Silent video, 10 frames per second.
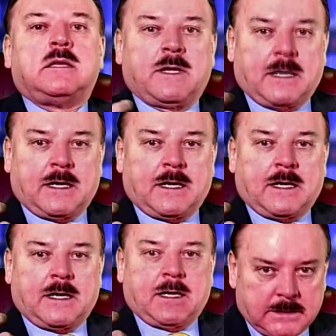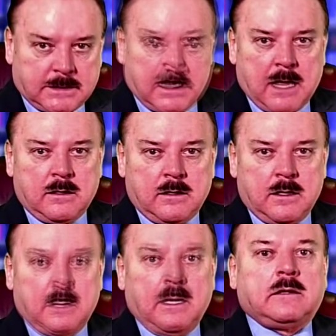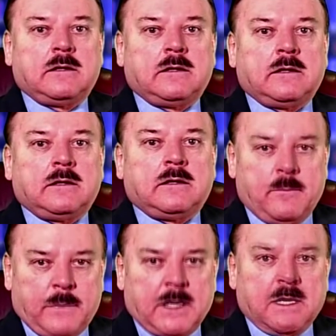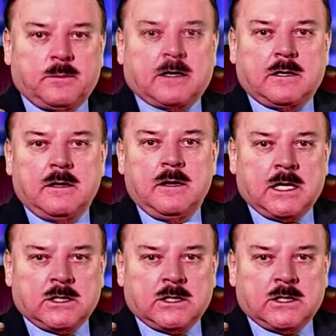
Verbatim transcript: divergencia y también aceptar